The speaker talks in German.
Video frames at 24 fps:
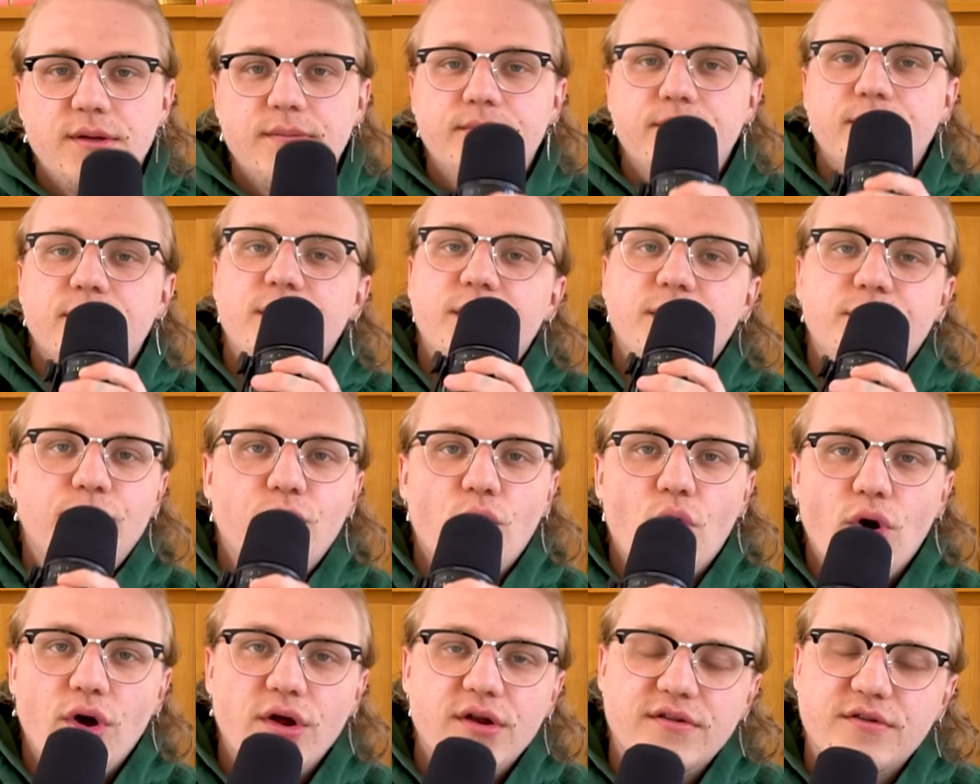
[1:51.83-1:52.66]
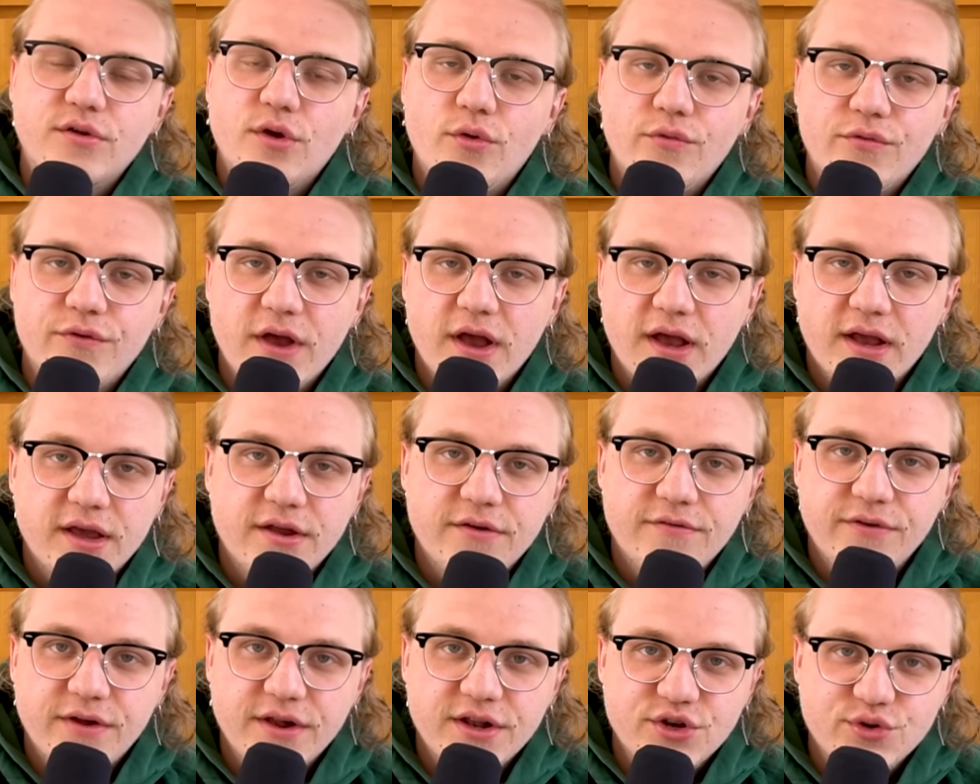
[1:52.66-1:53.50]
Ähm, ich bereue es auch auf gar
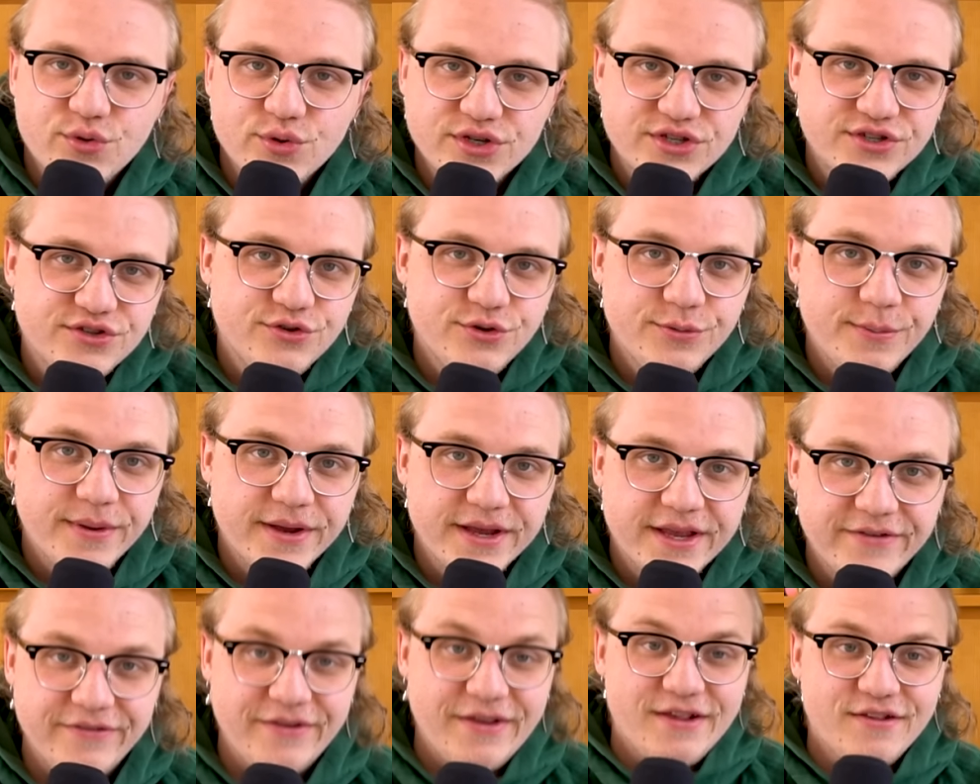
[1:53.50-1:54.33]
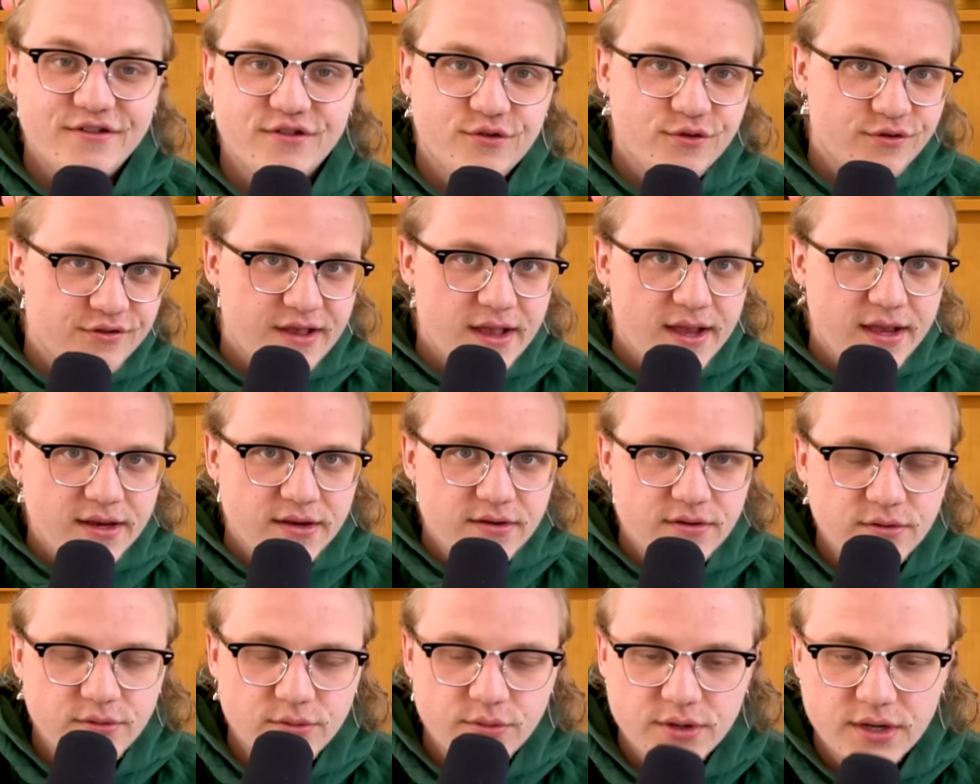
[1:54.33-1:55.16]
keinen Fall, Twitch-Streamer gewesen zu
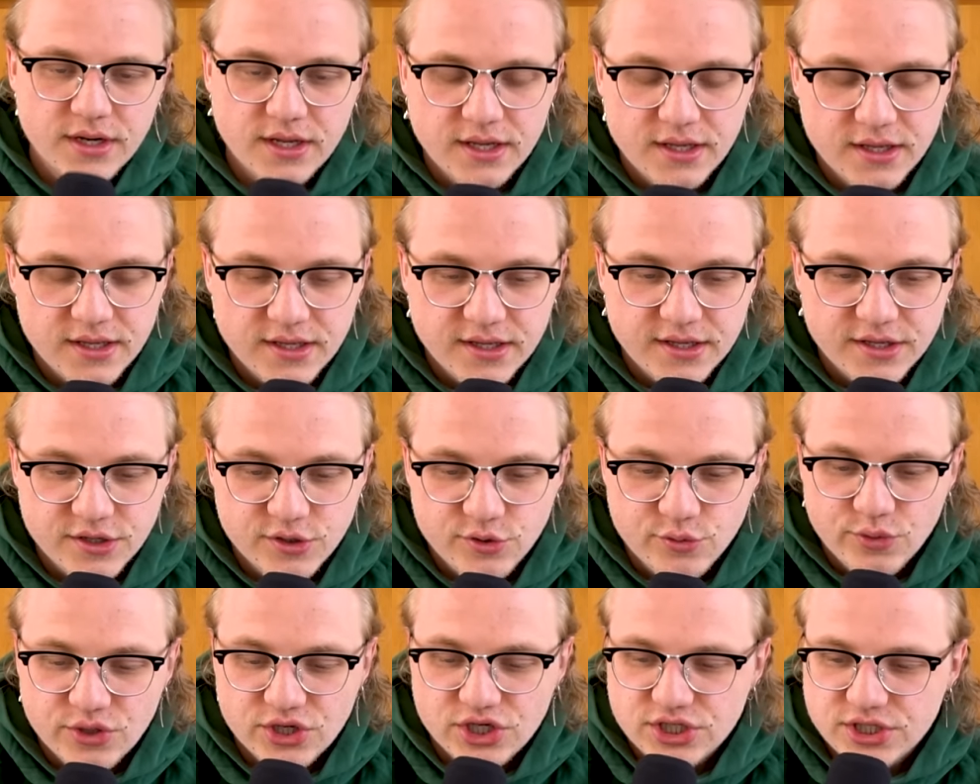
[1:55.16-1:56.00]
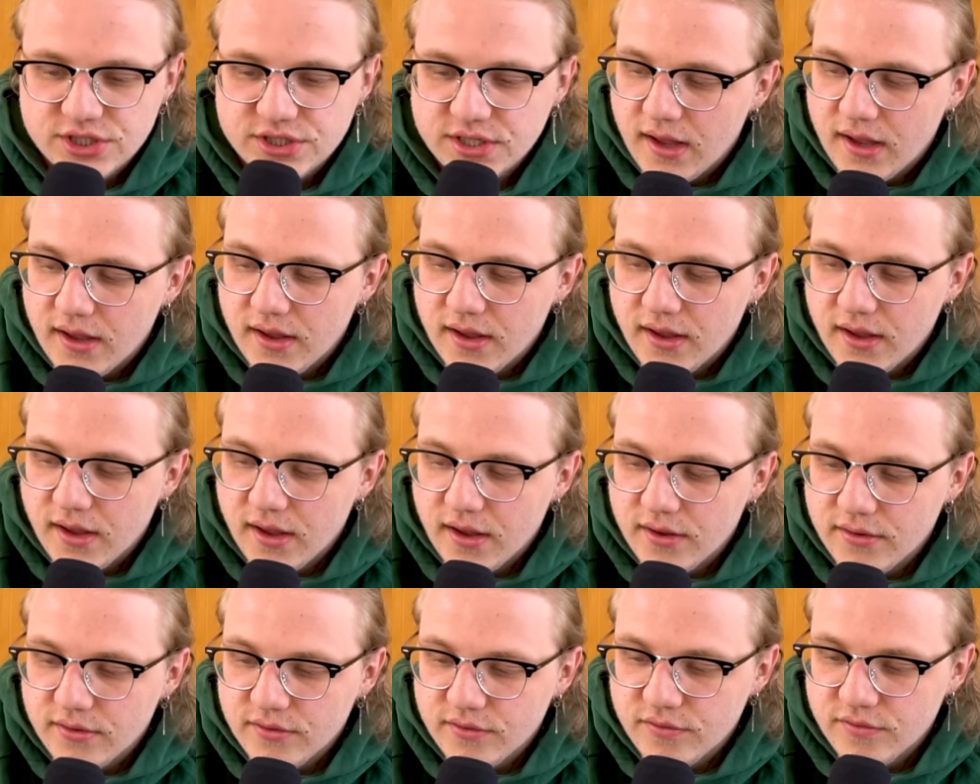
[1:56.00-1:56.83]
sein oder äh, Twitch äh,
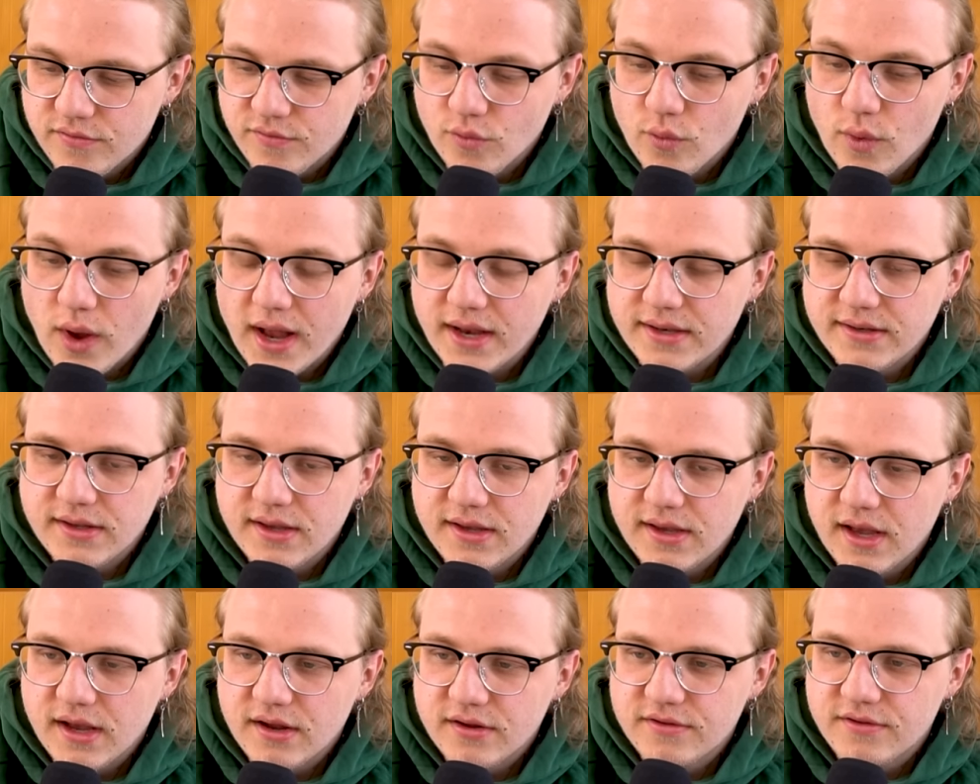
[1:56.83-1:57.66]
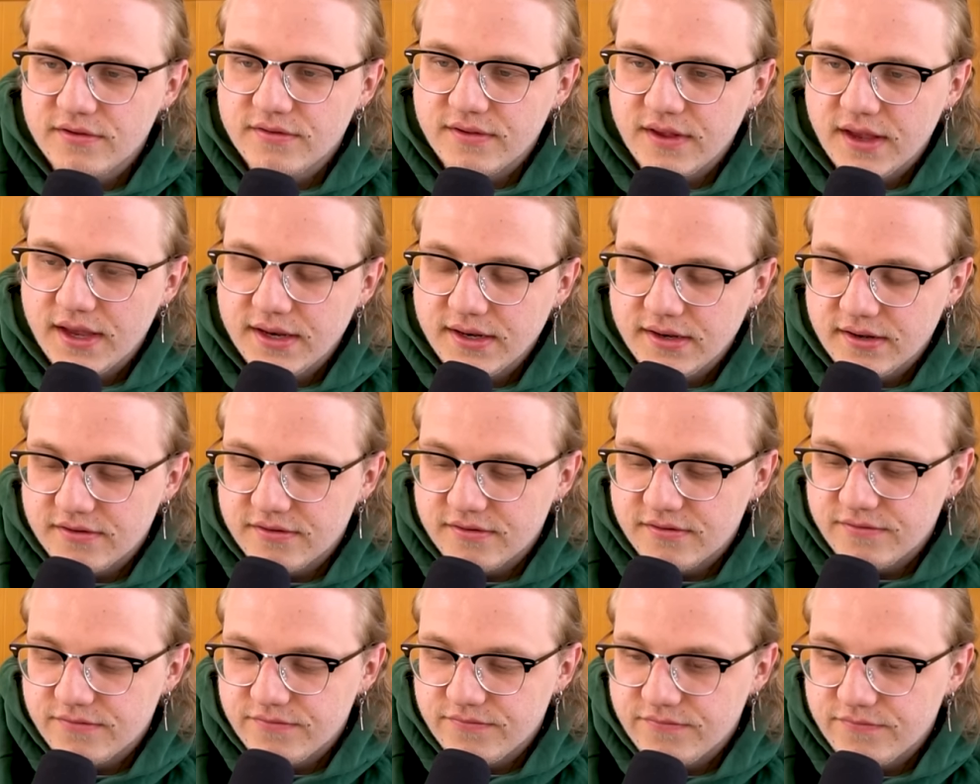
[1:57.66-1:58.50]
so angegangen zu sein.
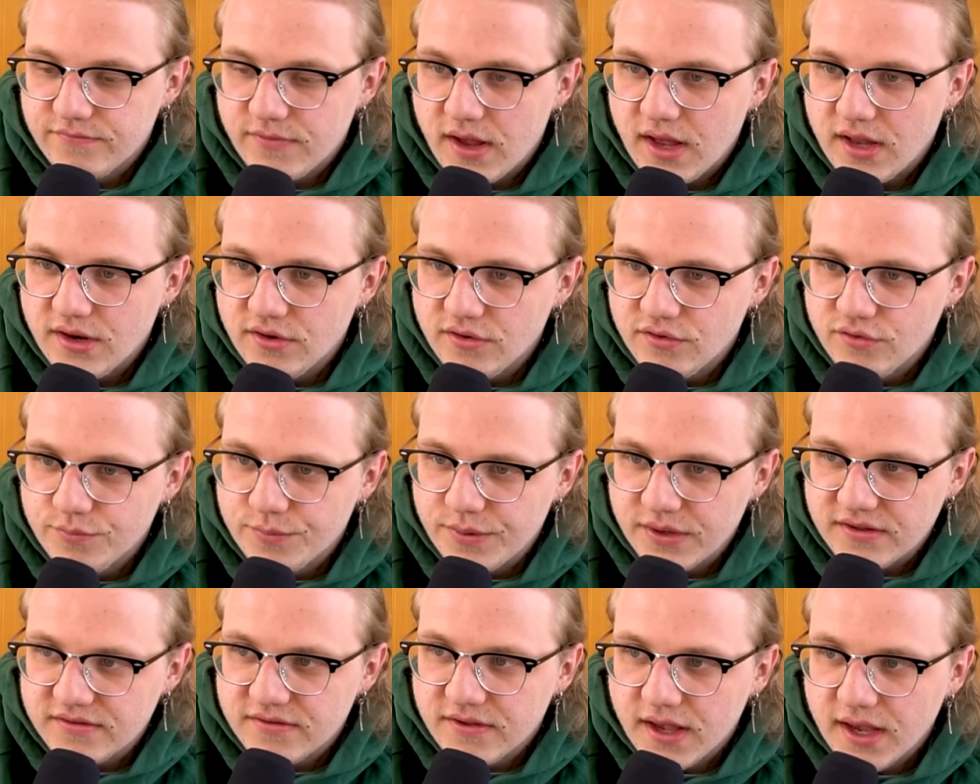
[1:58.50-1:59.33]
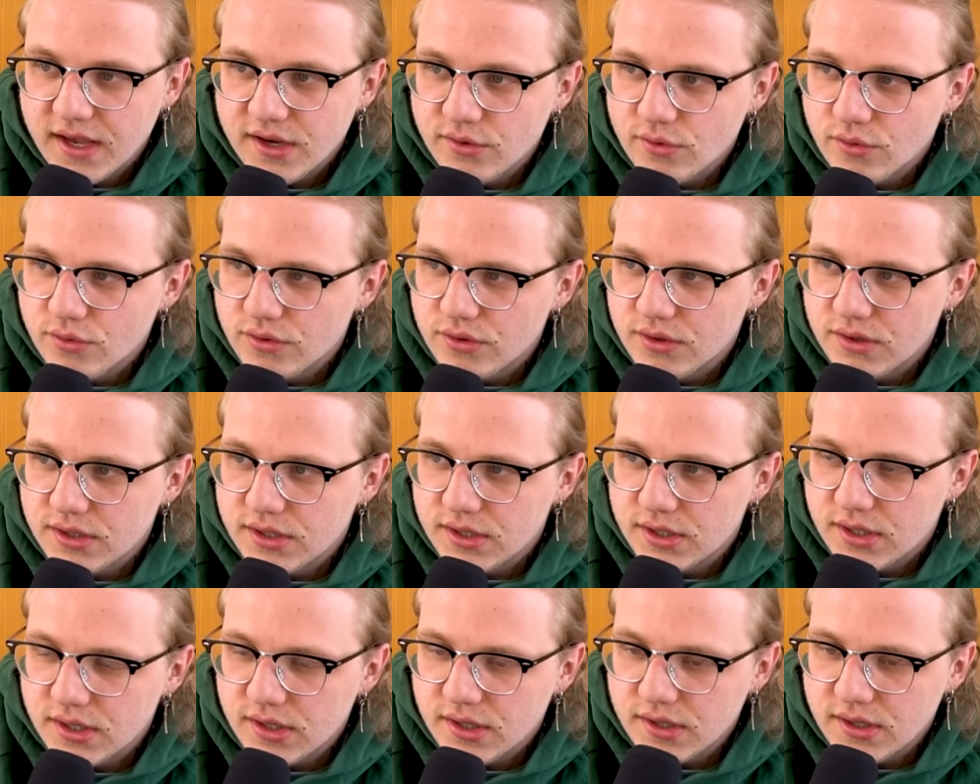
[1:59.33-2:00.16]
Das war eine super Zeit und
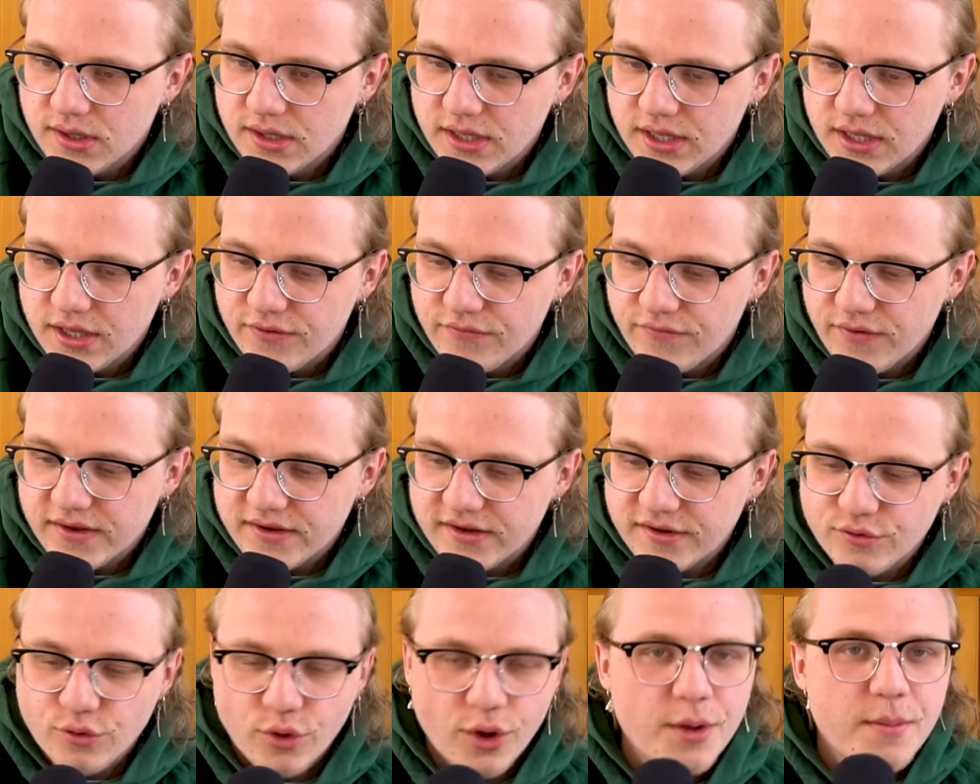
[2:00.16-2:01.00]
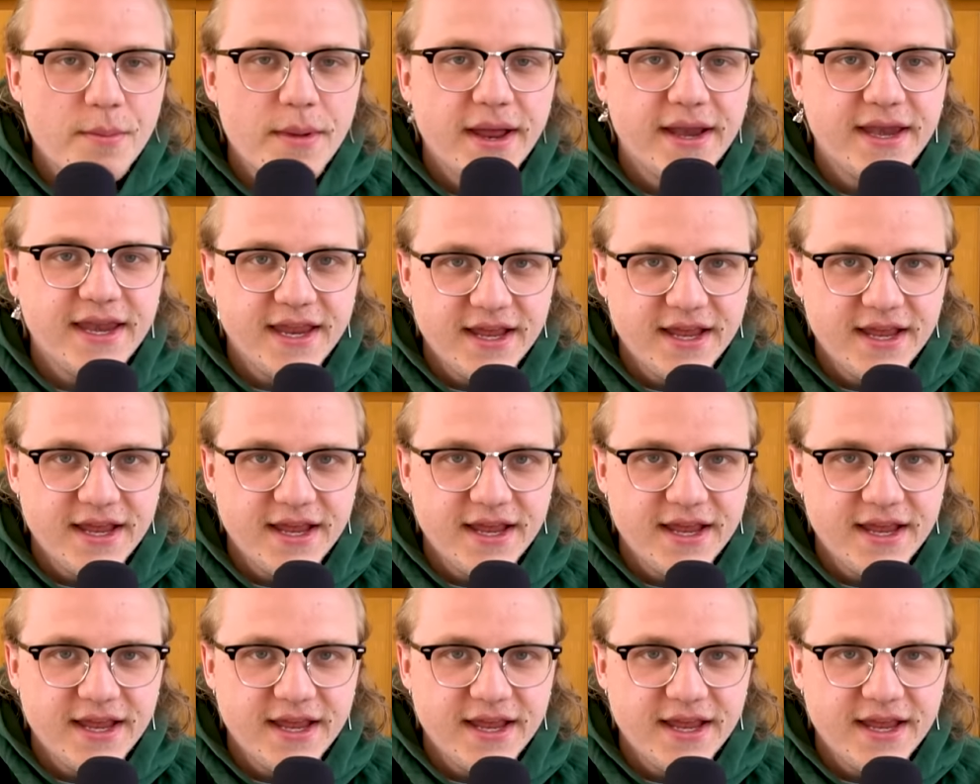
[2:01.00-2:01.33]
äh, ich werde das auch immer in